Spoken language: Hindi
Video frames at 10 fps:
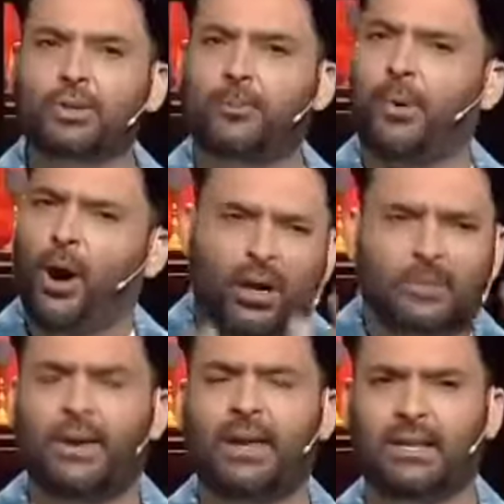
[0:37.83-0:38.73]
जो
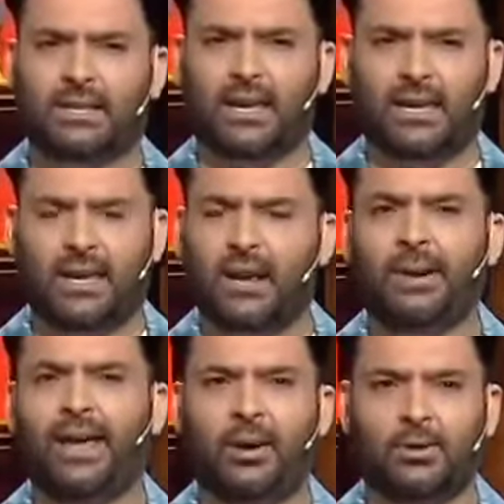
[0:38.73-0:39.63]
बहुत मेहनत करके घर
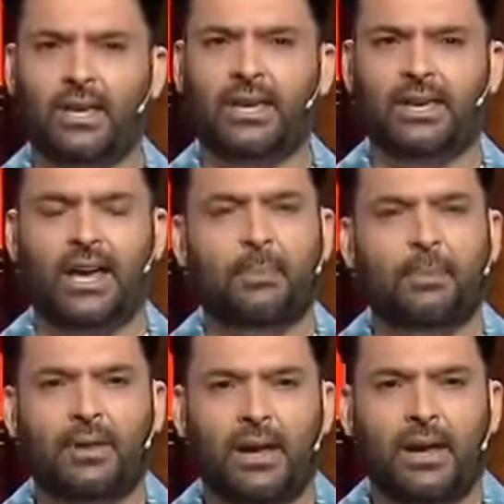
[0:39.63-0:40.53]
बनाया होता है कि यहाँ
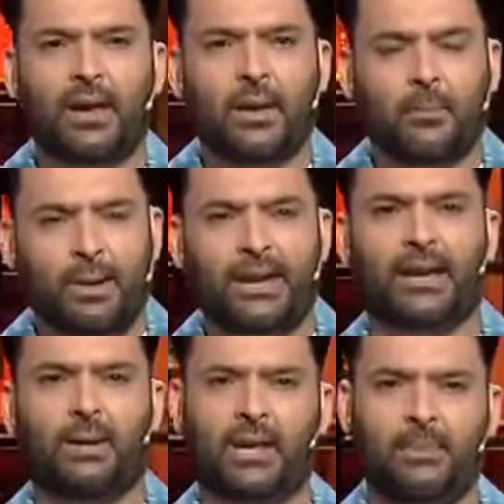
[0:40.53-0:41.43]
पे मेरा
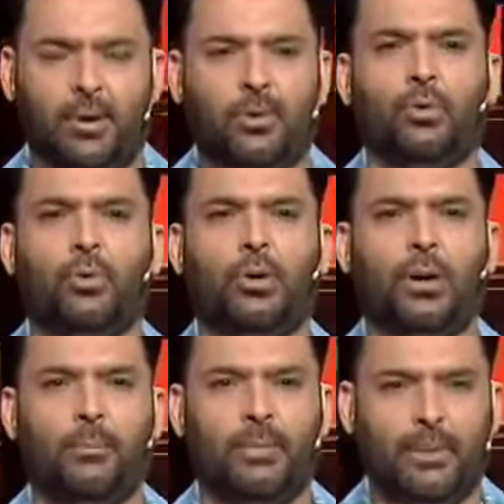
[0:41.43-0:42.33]
बेटा मेरी बहू
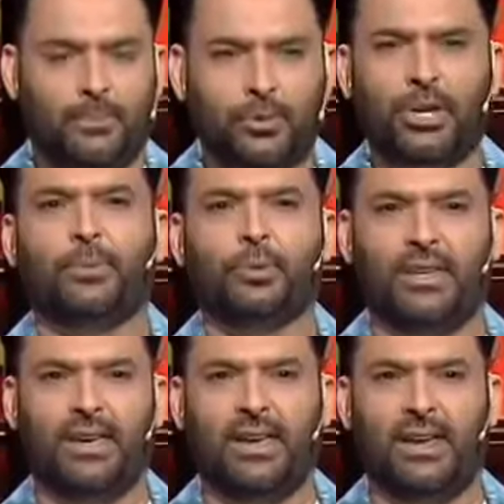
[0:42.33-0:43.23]
मेरे पोते
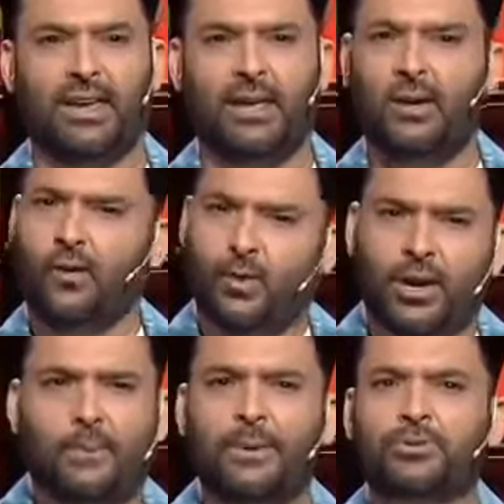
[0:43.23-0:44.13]
पोतियां खेलेंगे वो
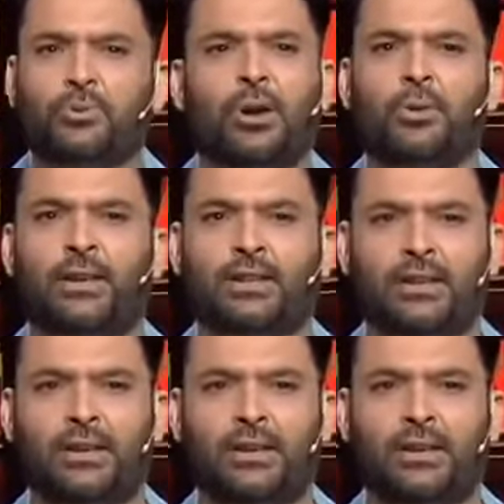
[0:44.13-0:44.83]
घर फिर सुना हो जाता है